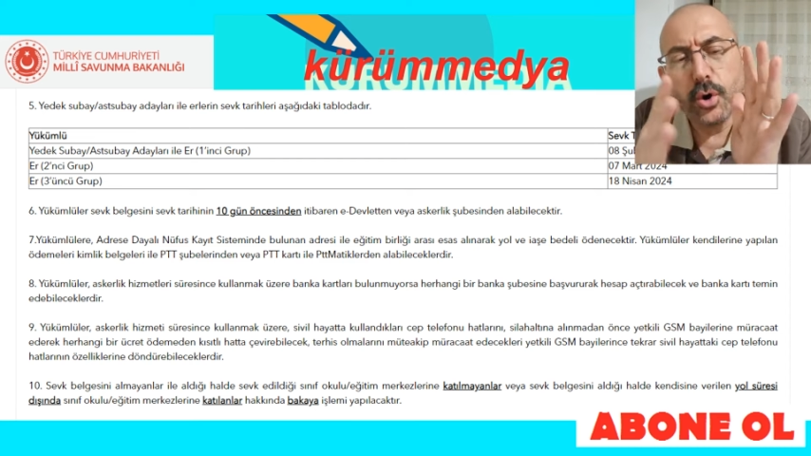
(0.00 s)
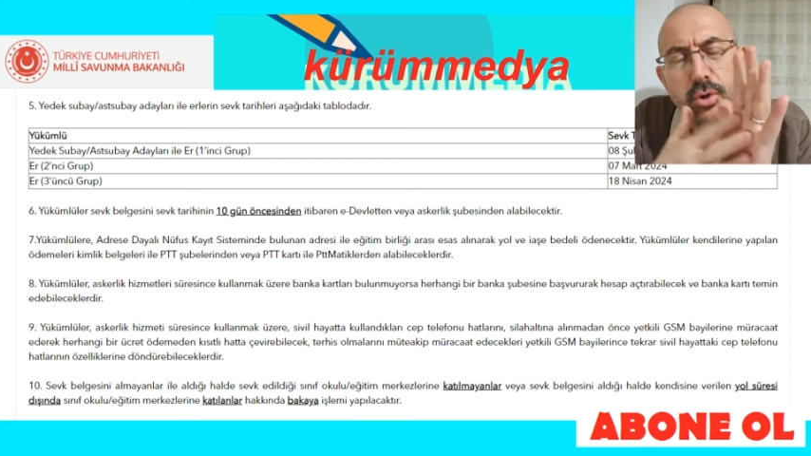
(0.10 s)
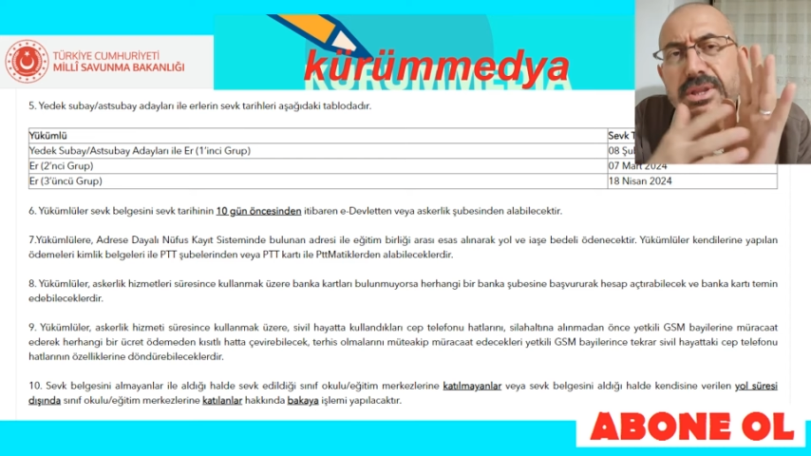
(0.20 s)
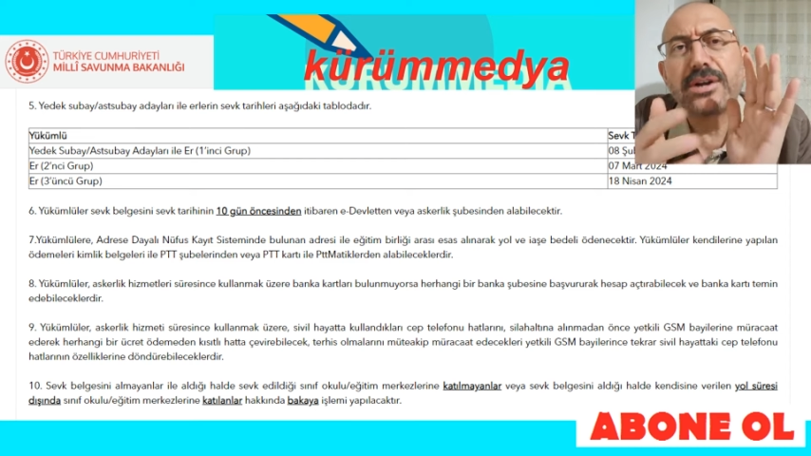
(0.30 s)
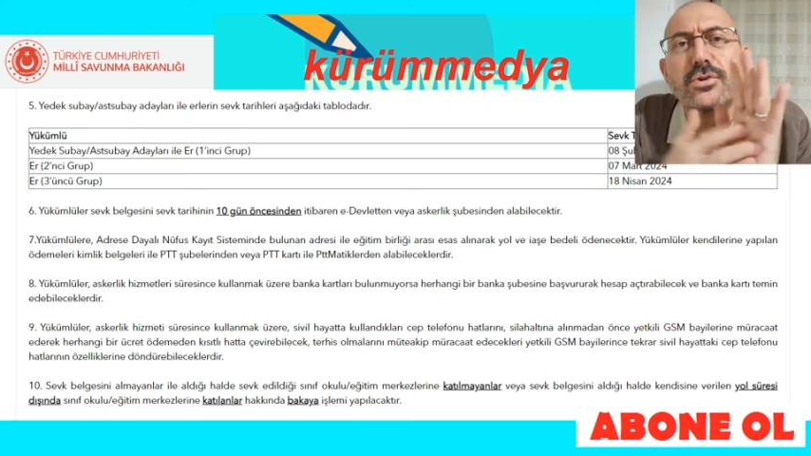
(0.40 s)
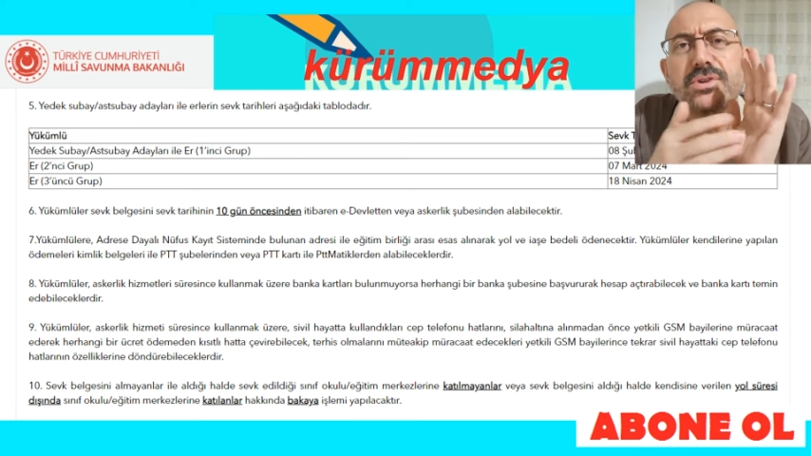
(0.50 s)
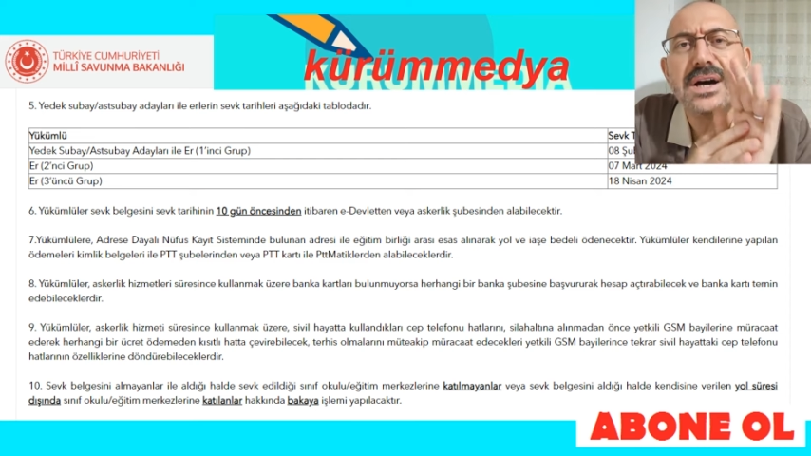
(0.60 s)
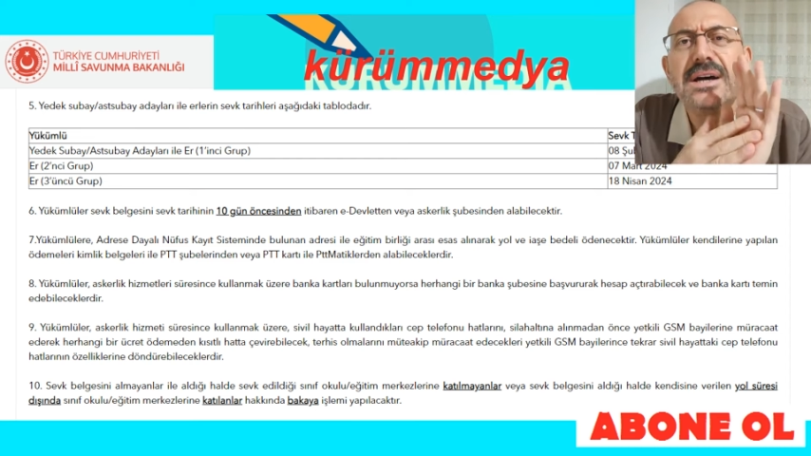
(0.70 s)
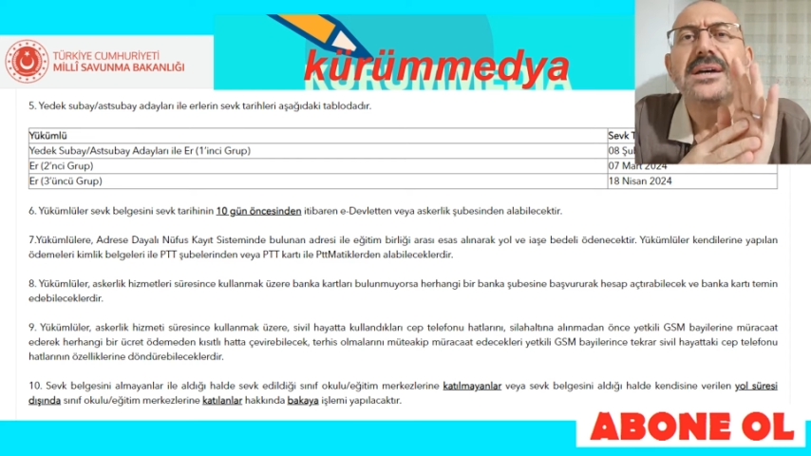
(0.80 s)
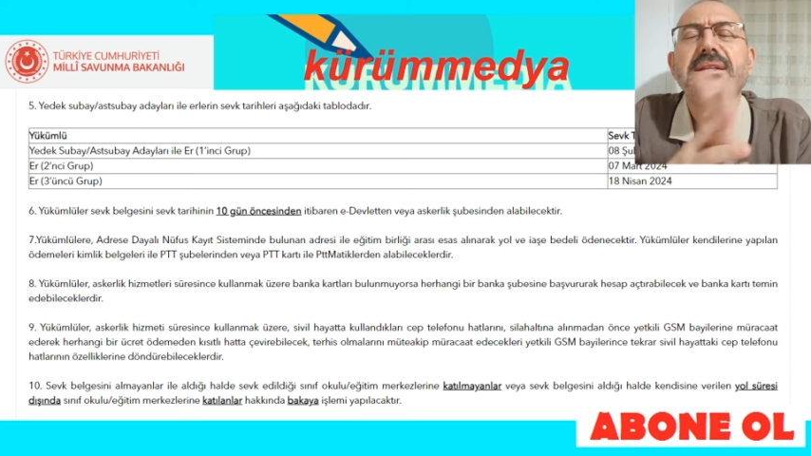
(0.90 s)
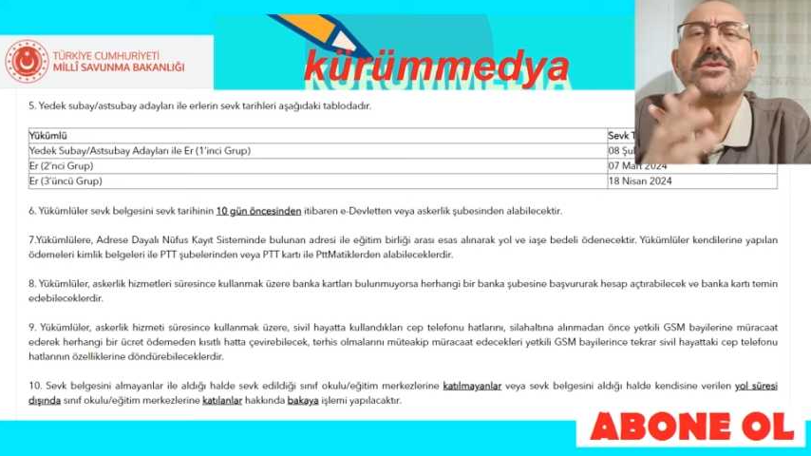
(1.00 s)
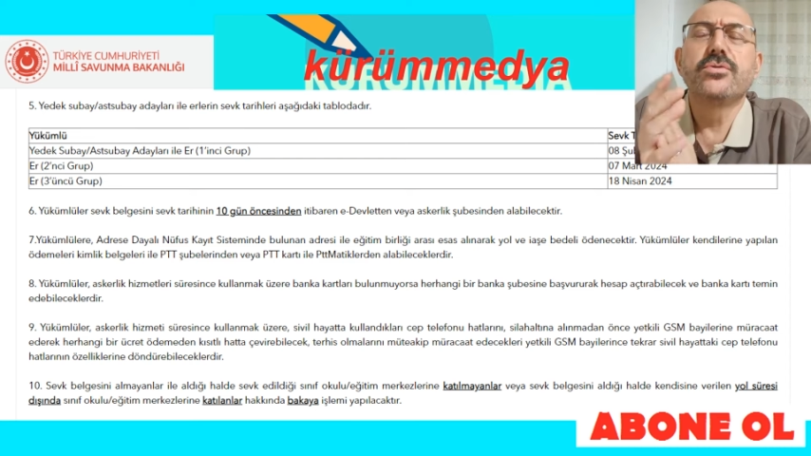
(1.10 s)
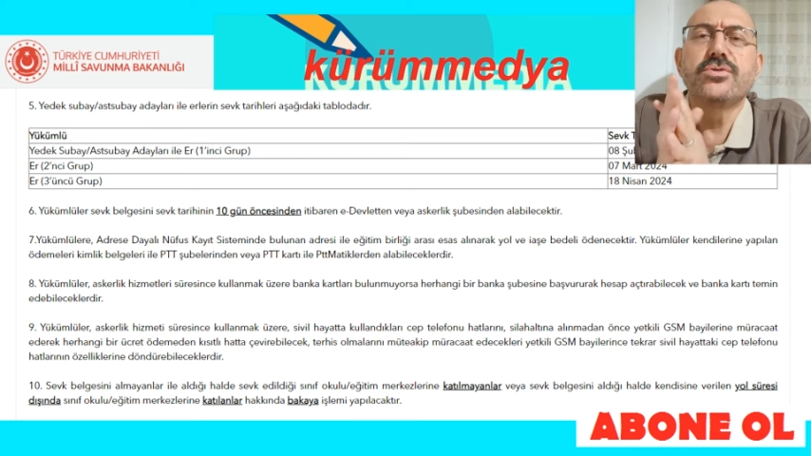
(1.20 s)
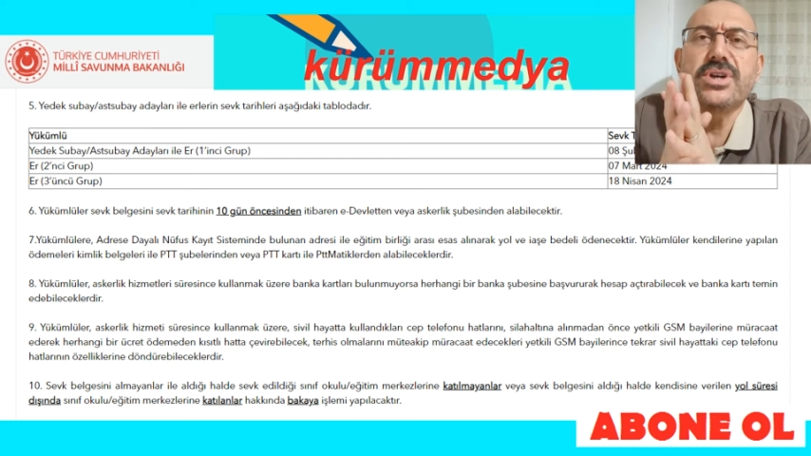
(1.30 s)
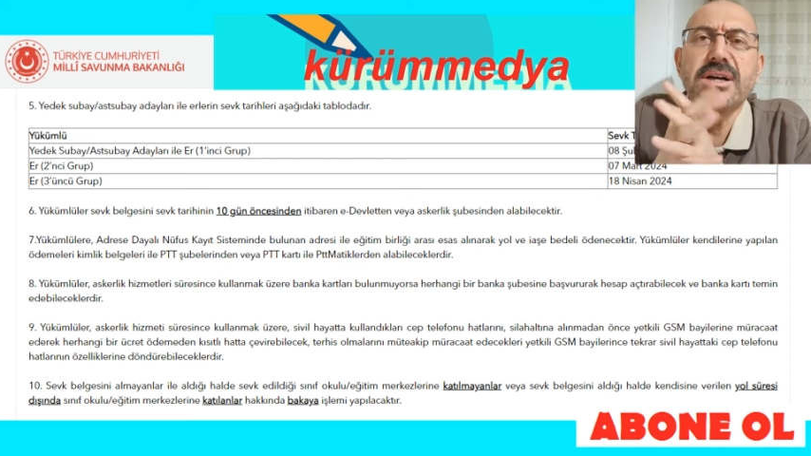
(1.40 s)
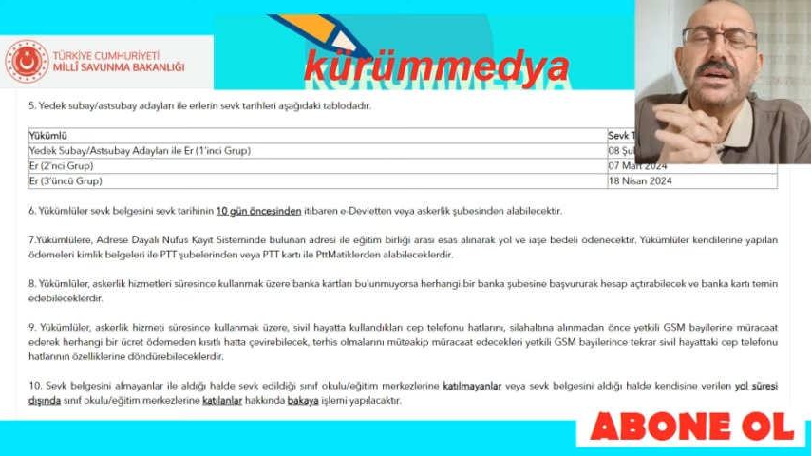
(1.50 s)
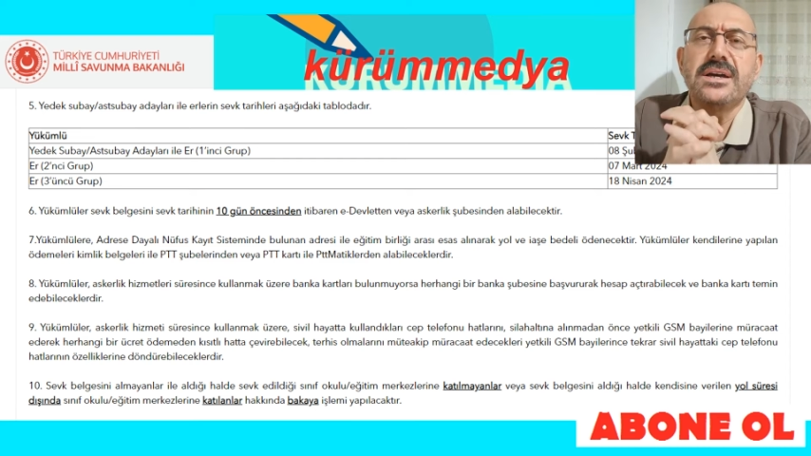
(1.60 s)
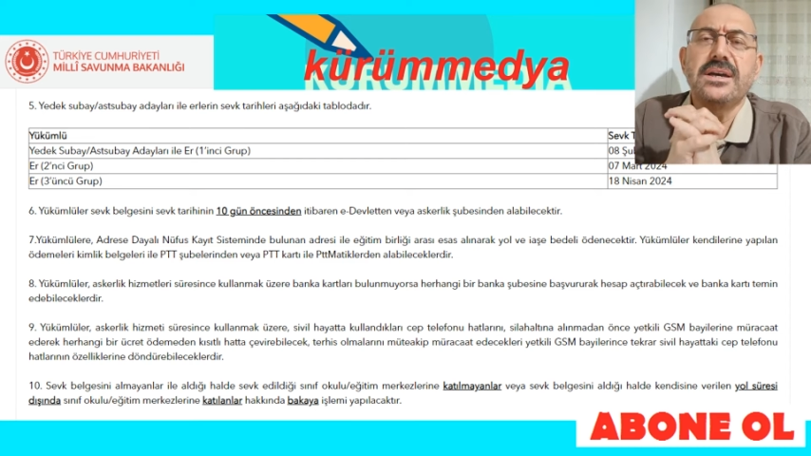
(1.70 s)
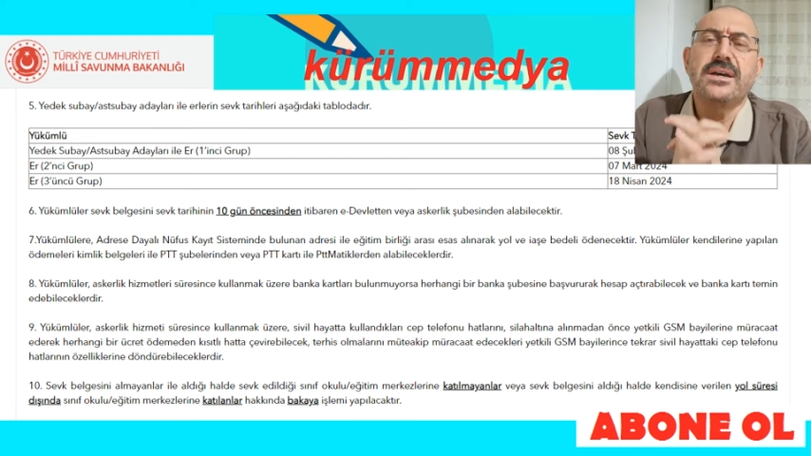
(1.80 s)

Onlar orada ne olacak?